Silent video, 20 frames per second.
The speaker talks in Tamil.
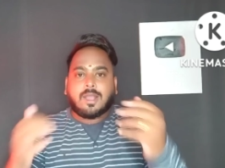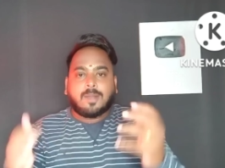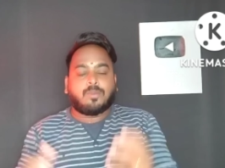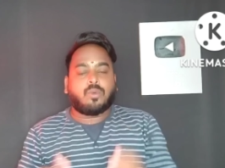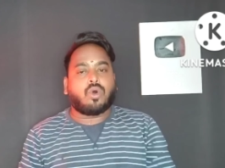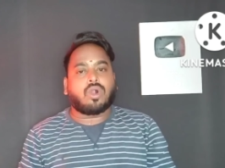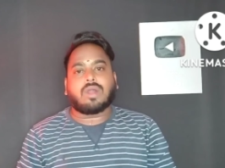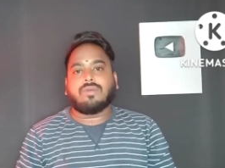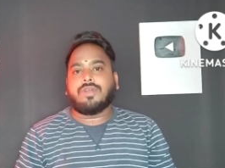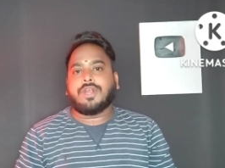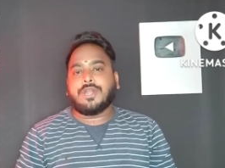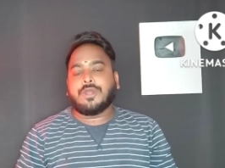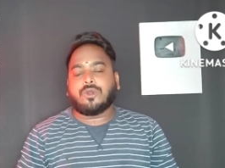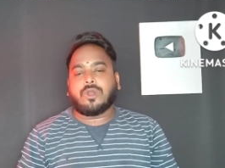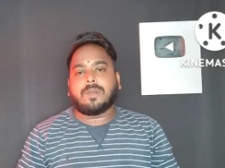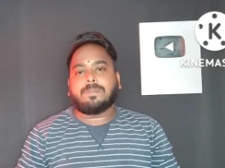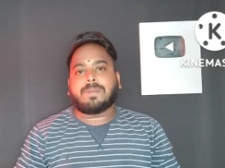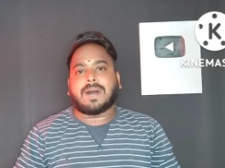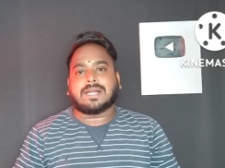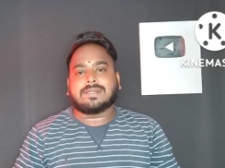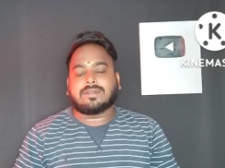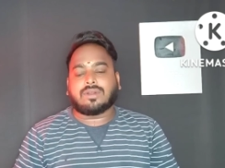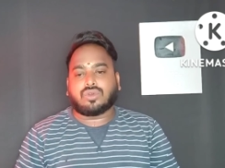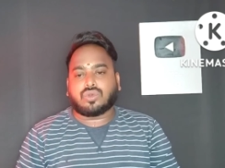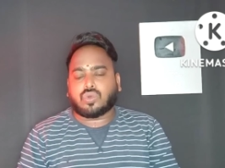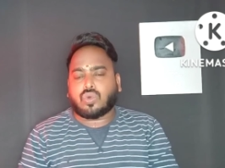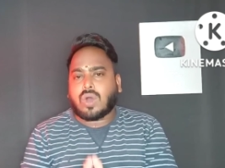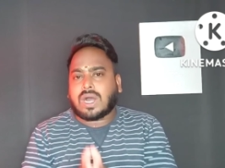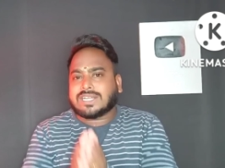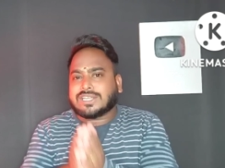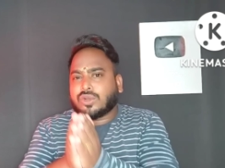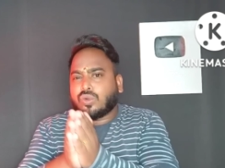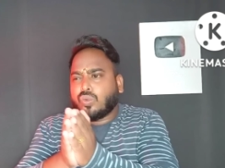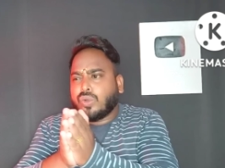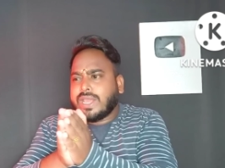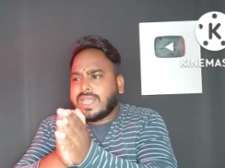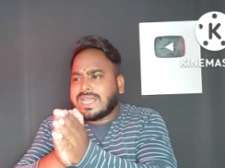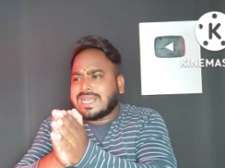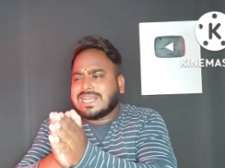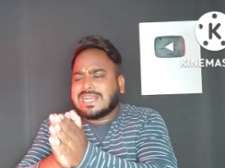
போன வீடியோலேயே பார்த்துருந்தோம் அதனுடைய